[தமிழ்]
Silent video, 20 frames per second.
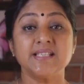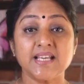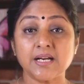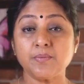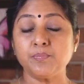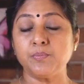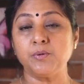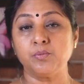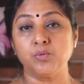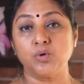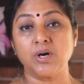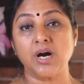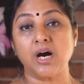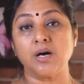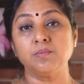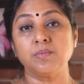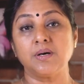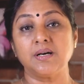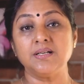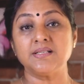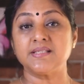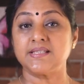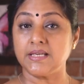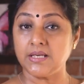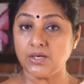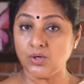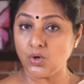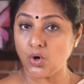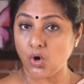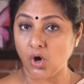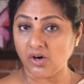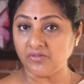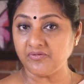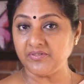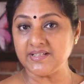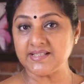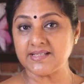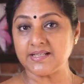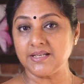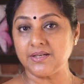சிறப்பு முகாம்கள் சிஇஓ
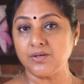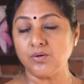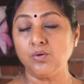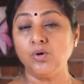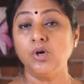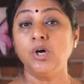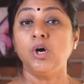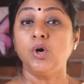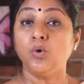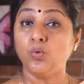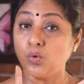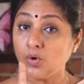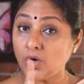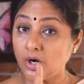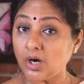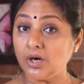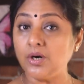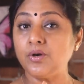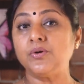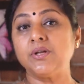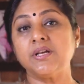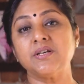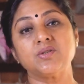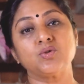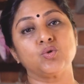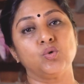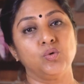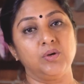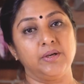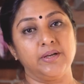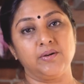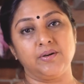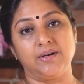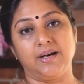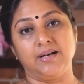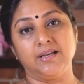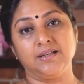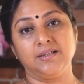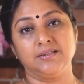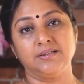ஆஃபீஸ்லேயும் e உங்களுடைய ஸ்கூல்லையும்
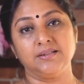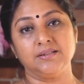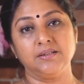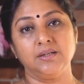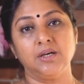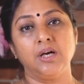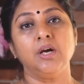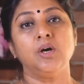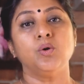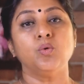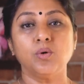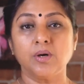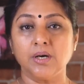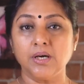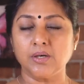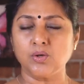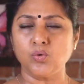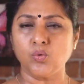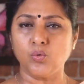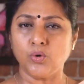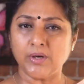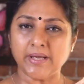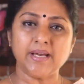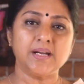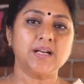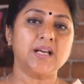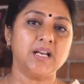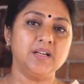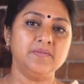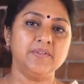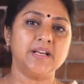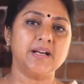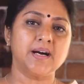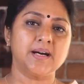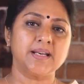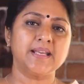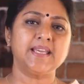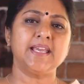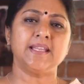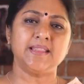நடக்குது உங்களுக்கு உயர்
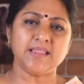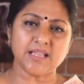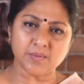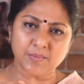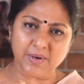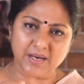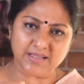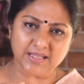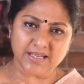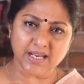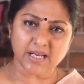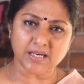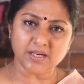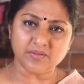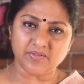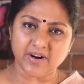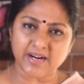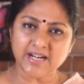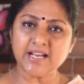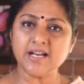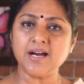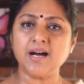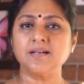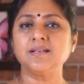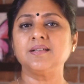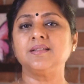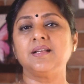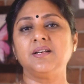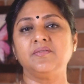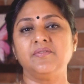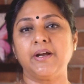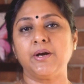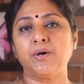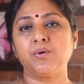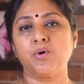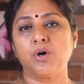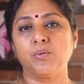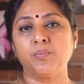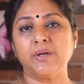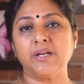கல்விக்கான எந்த மாதிரியான வழிகாட்டுதல்
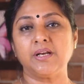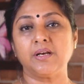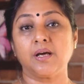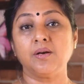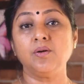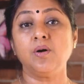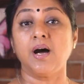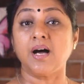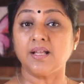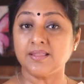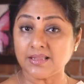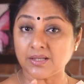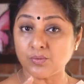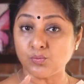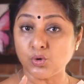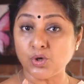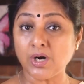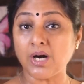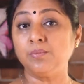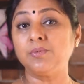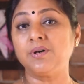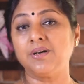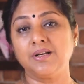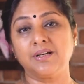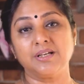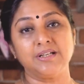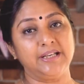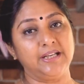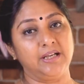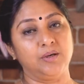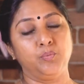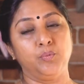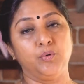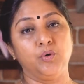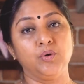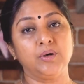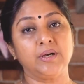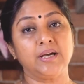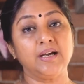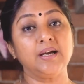வேணும் அப்படின்னாலும் அந்த முகாம்களுக்கு நீங்கள்
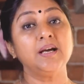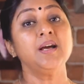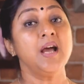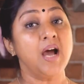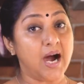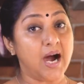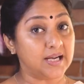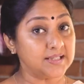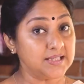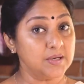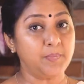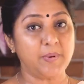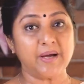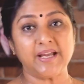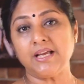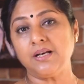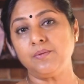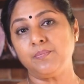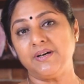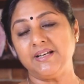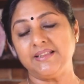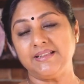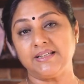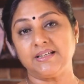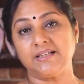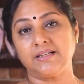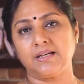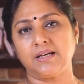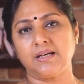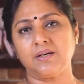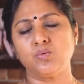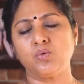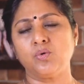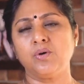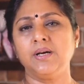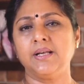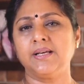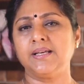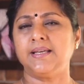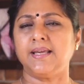போங்க அதை பயன்படுத்திக்கோங்க
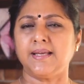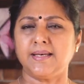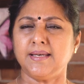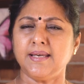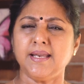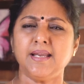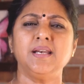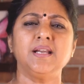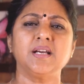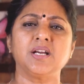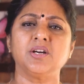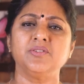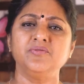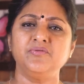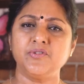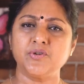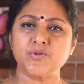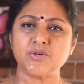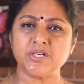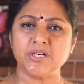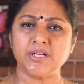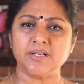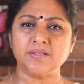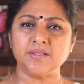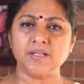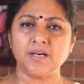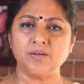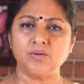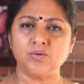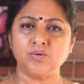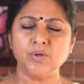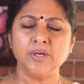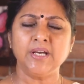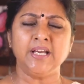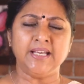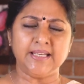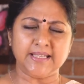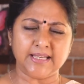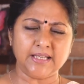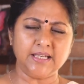உங்களுக்கு என்னென்ன கன்ஃபியூஷன் இருந்தாலும்
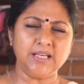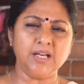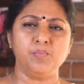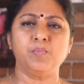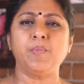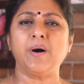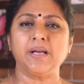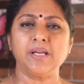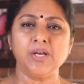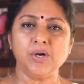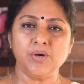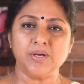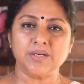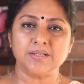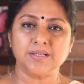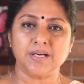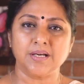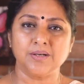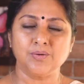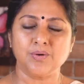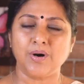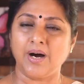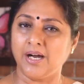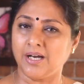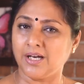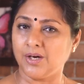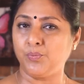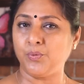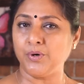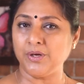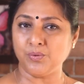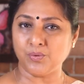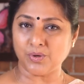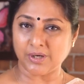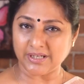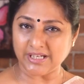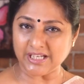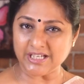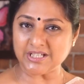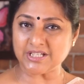என்ன பயம் இருந்தாலும் அங்கே போய்
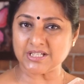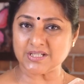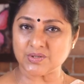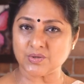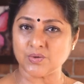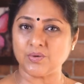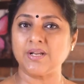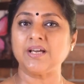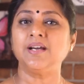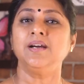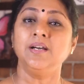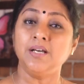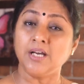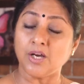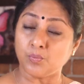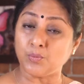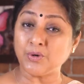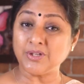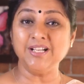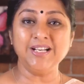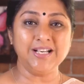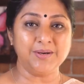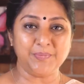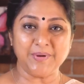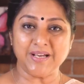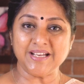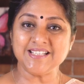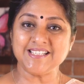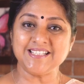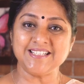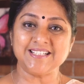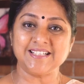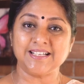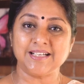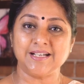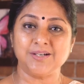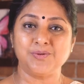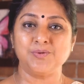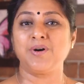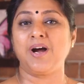உங்கள் டீச்சர்ஸோட முதல்ல
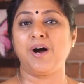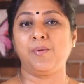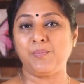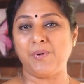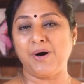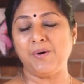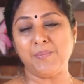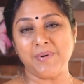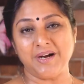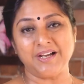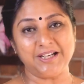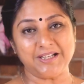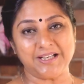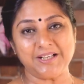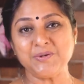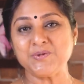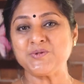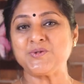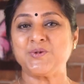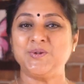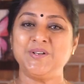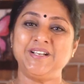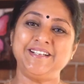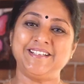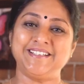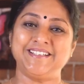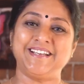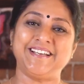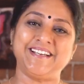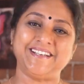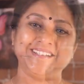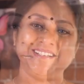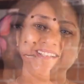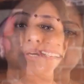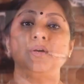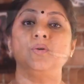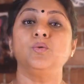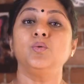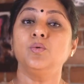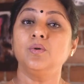பேசிடுங்க உங்கள் அப்பா அம்மா கிட்டேயும் சொல்லிடுங்க
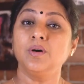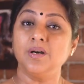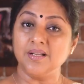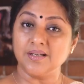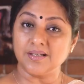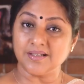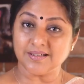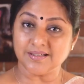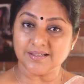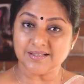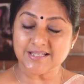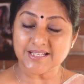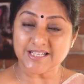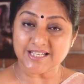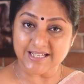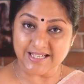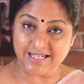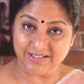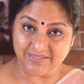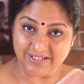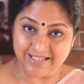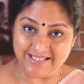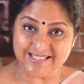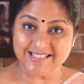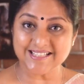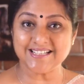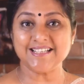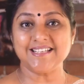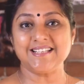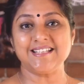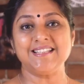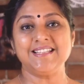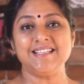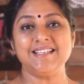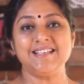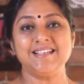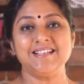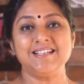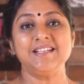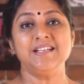உங்களுக்கு சின்ன
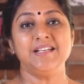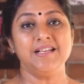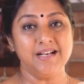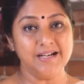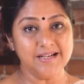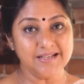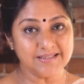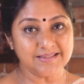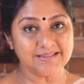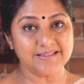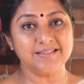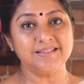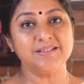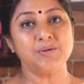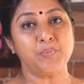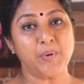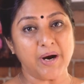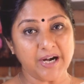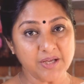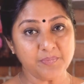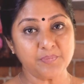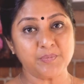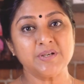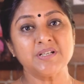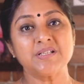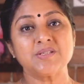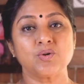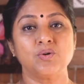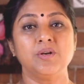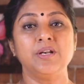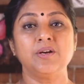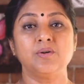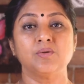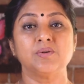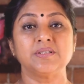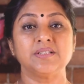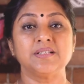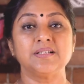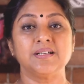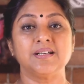வயசுலேருந்து எழுத்து படிப்பு சொல்லி
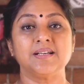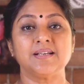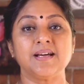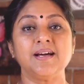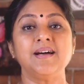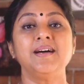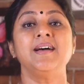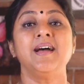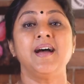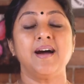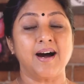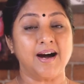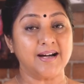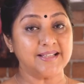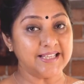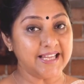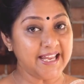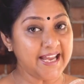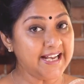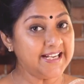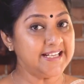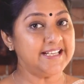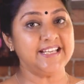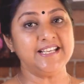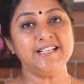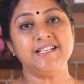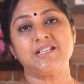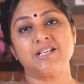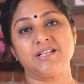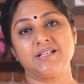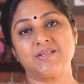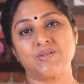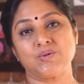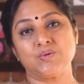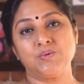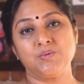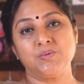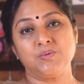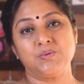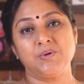கொடுத்துருக்கிற அதே
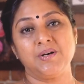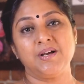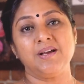டீச்சர்ஸும்